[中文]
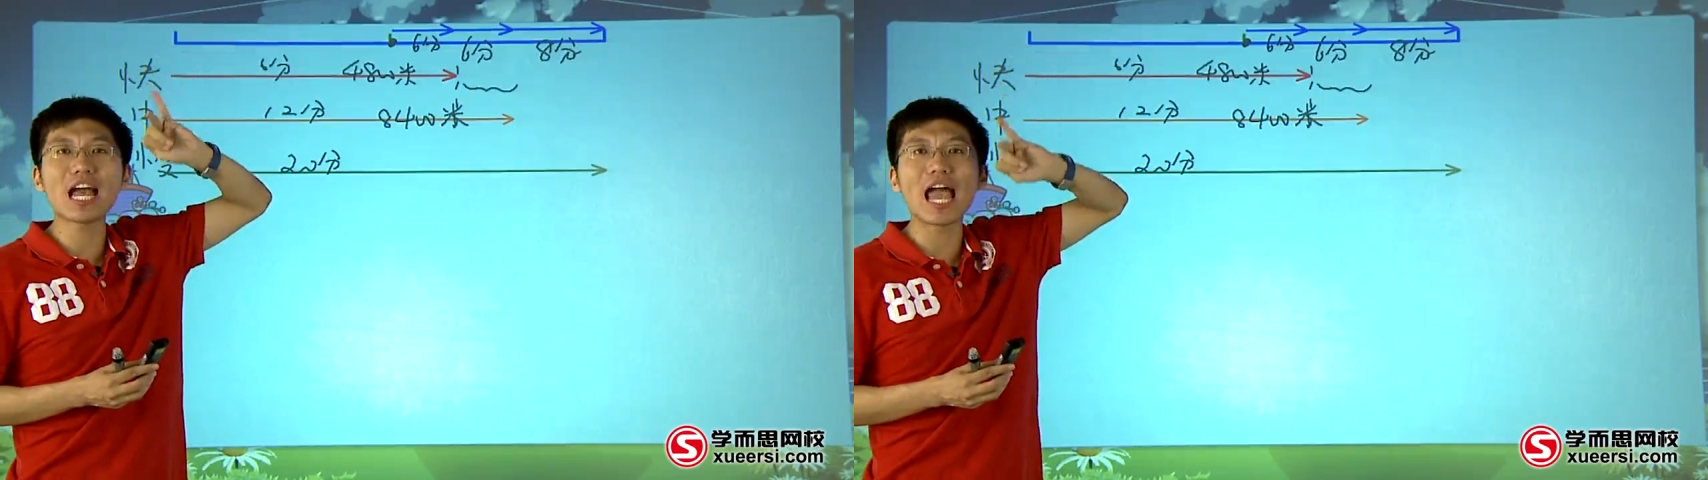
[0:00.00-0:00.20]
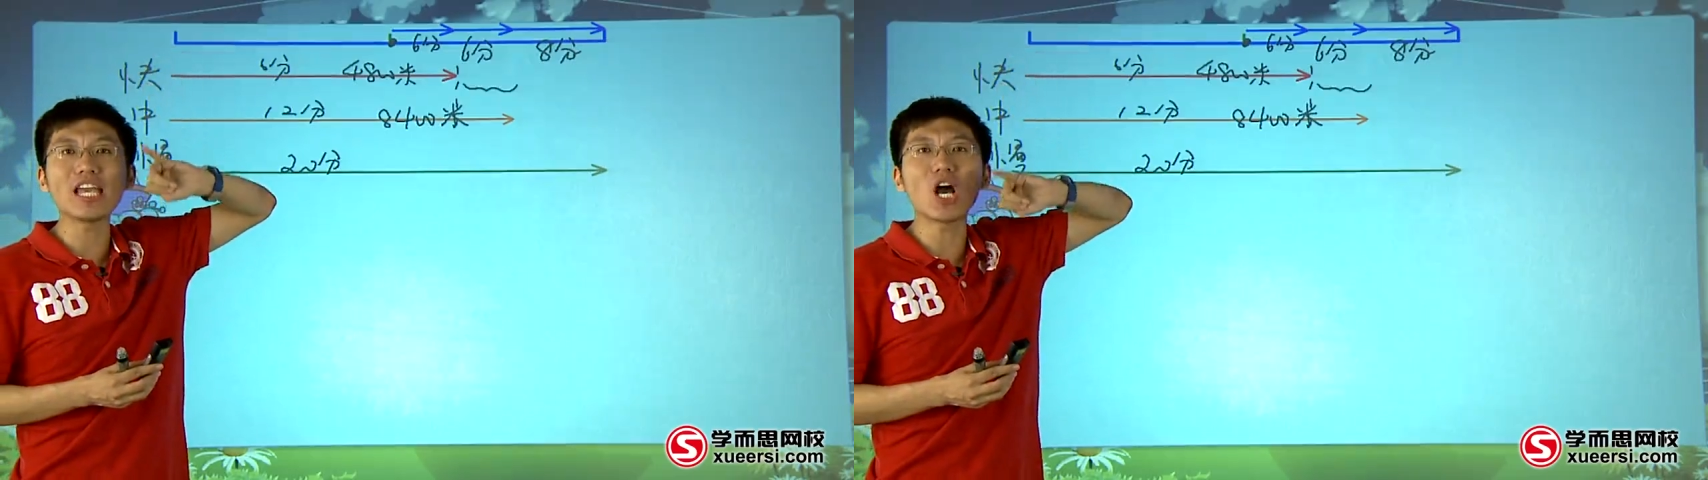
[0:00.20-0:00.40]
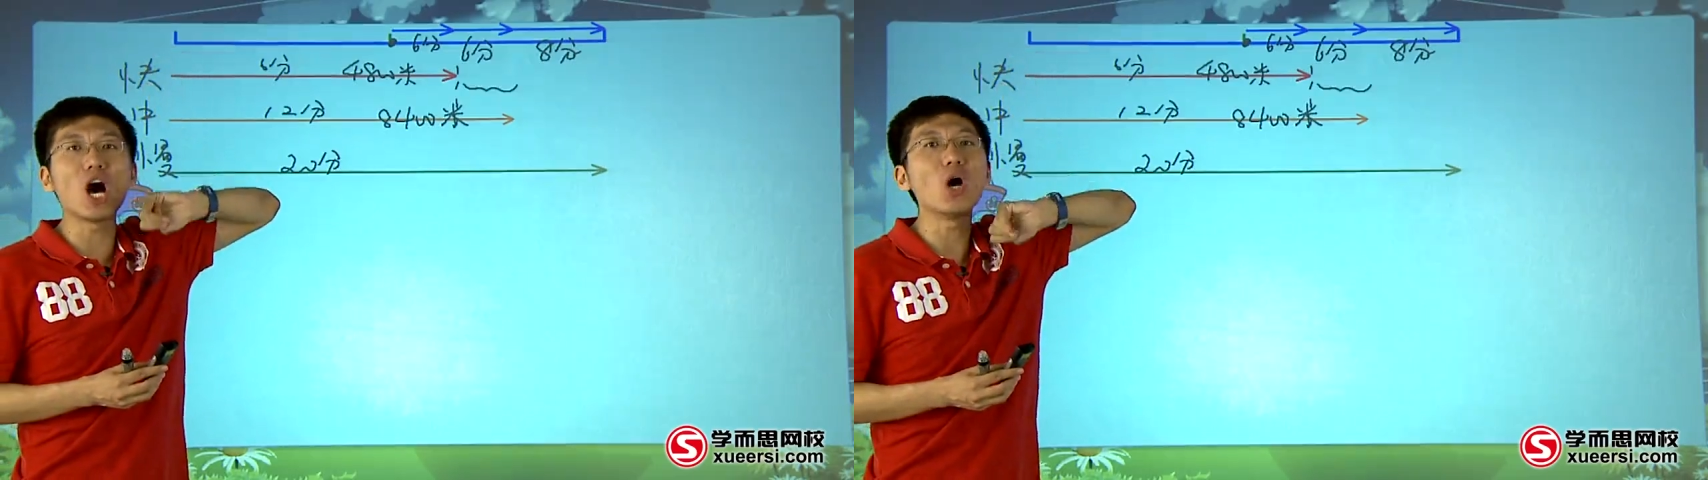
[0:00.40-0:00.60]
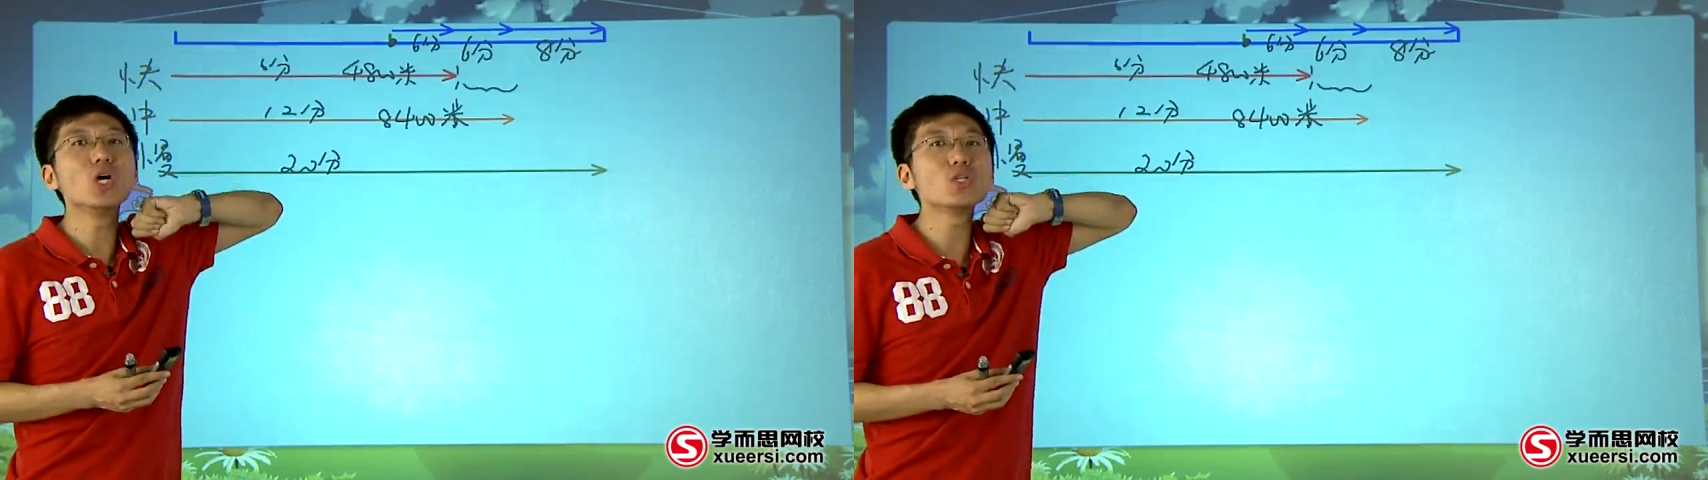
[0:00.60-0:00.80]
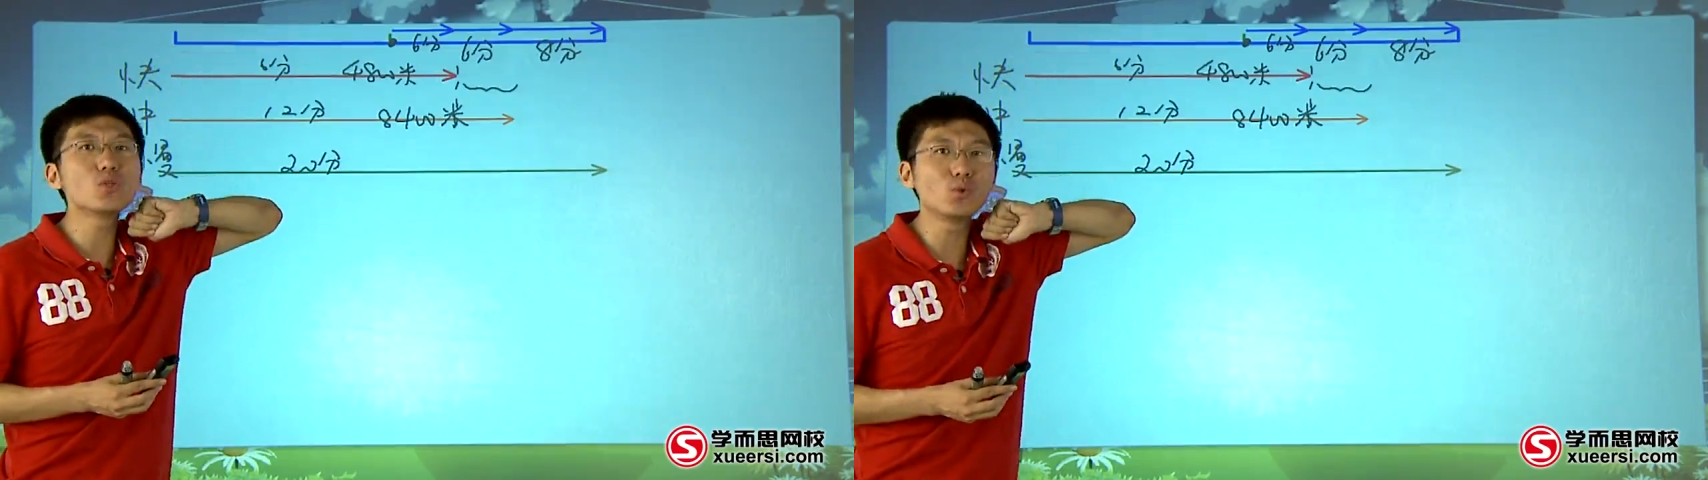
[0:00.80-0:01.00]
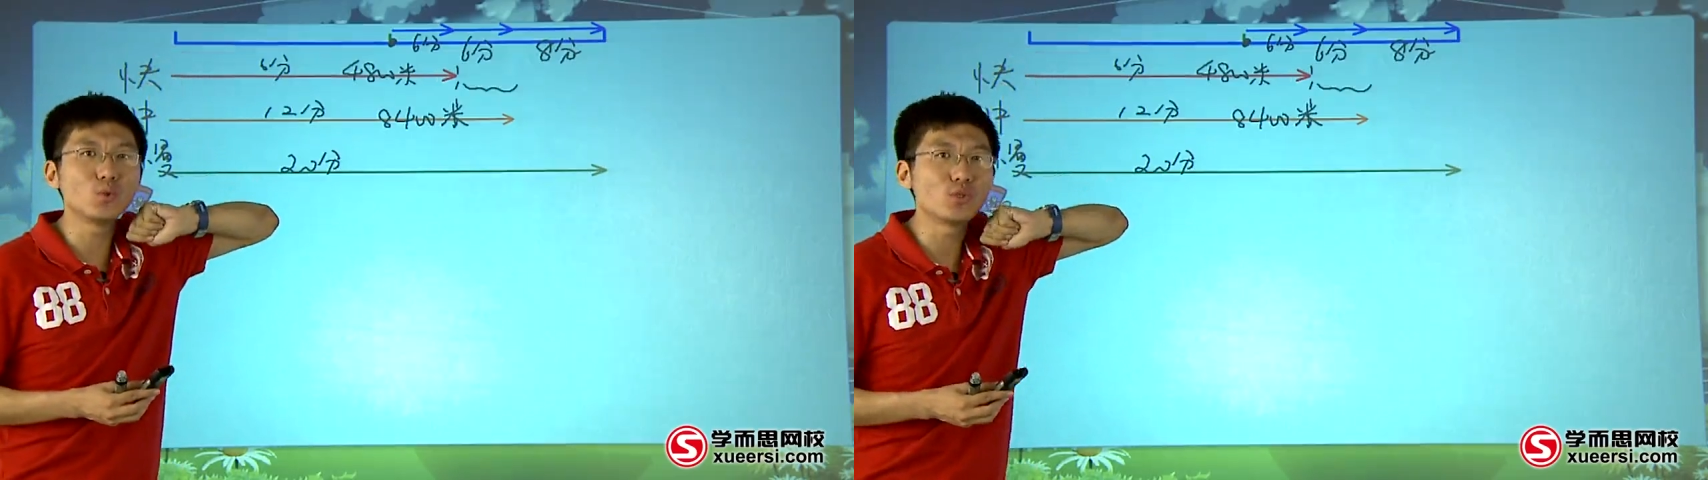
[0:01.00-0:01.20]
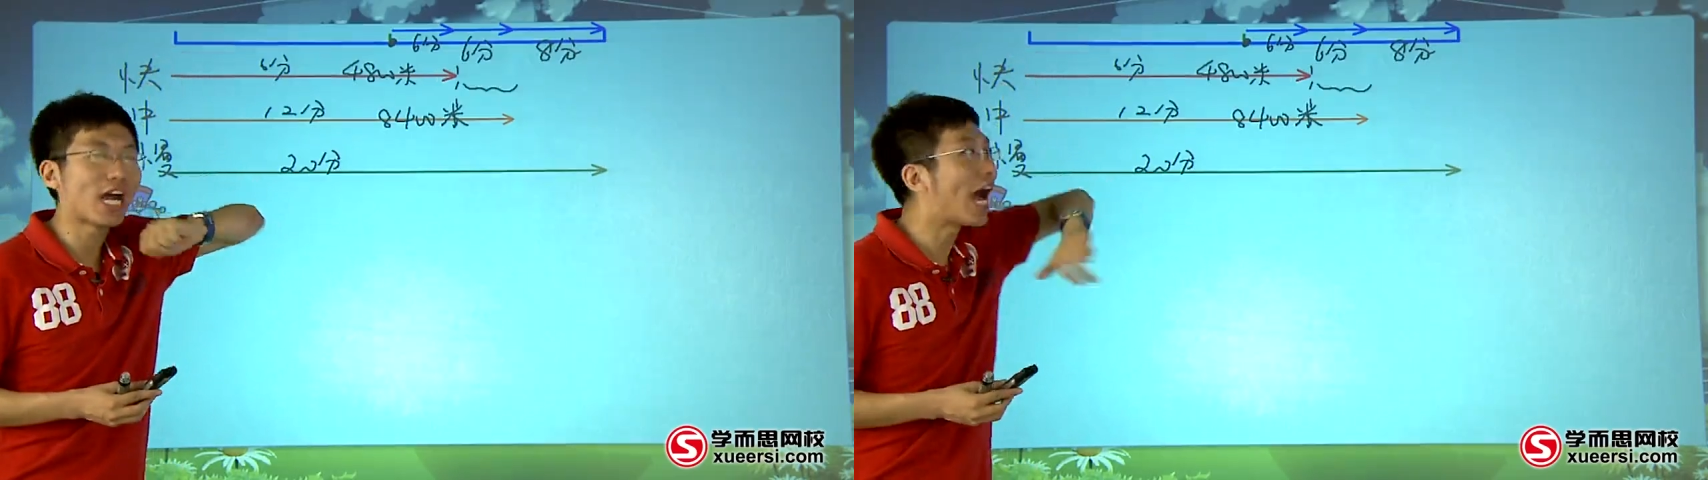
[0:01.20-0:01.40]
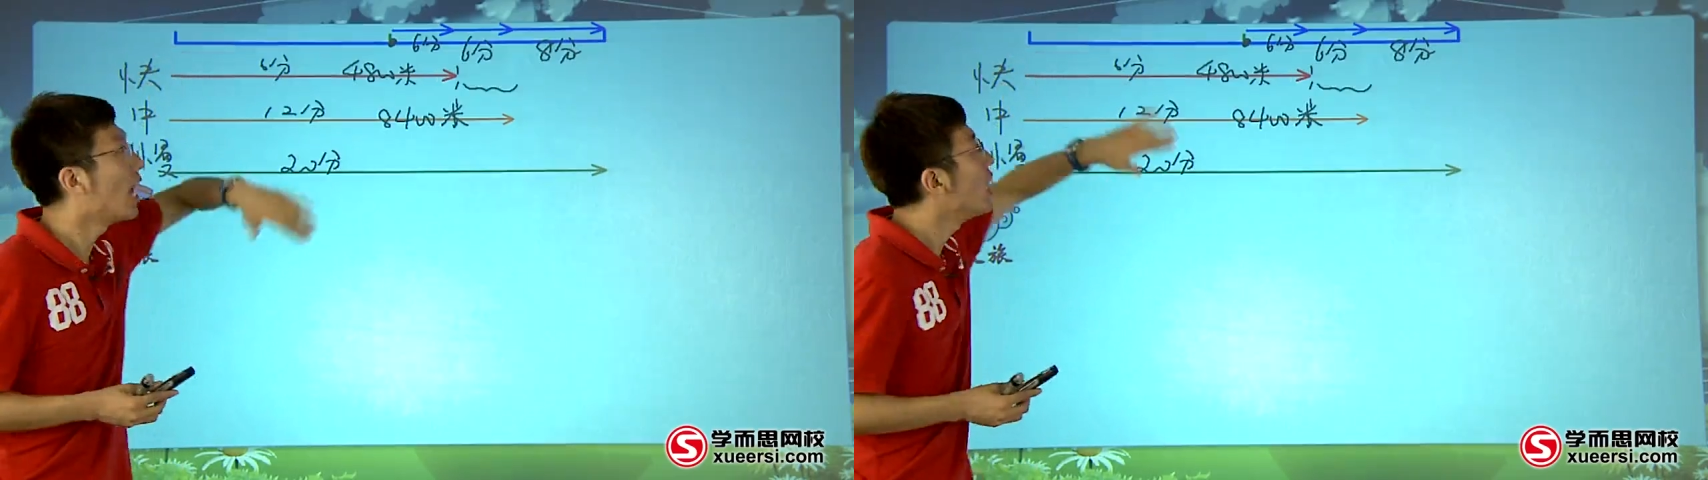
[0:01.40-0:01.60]
还有速度
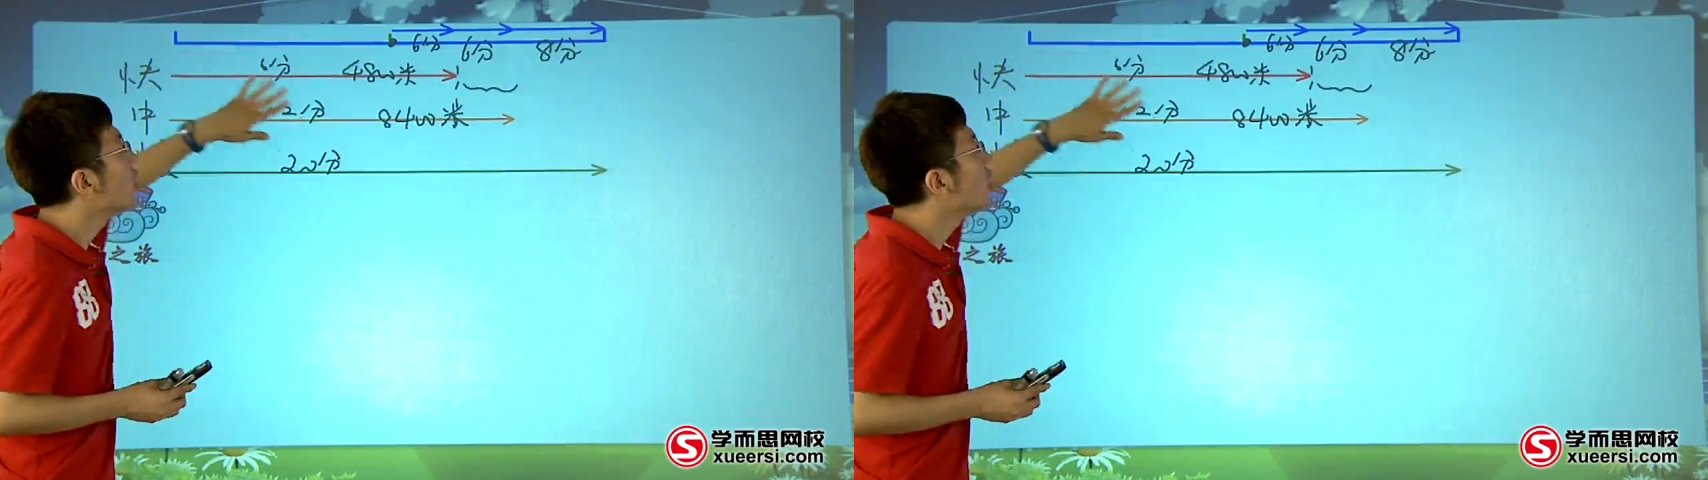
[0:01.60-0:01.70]
差？